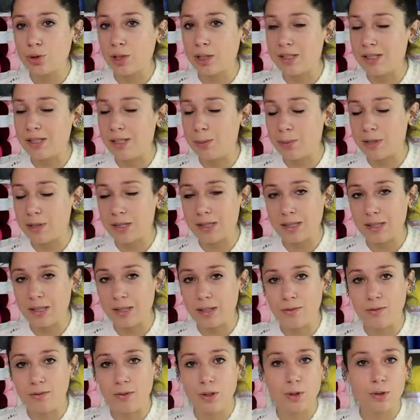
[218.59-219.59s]
che si presta
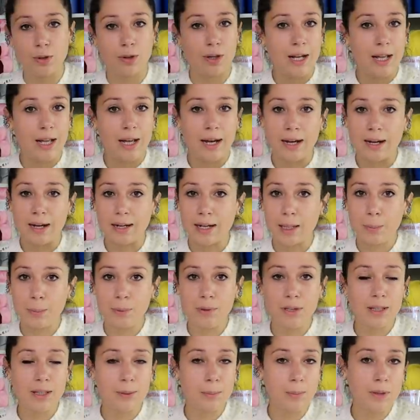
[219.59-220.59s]
davvero a
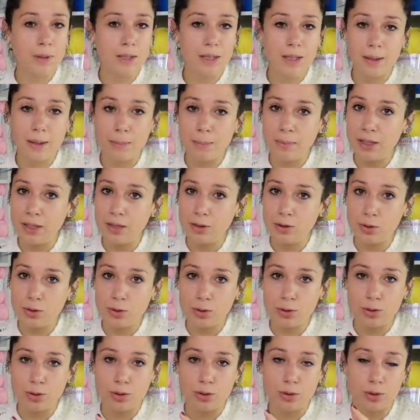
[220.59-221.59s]
capi di
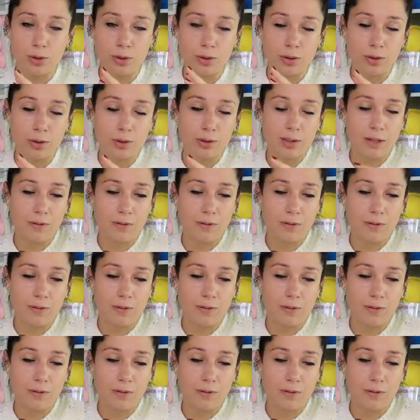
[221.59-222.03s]
abbigliamento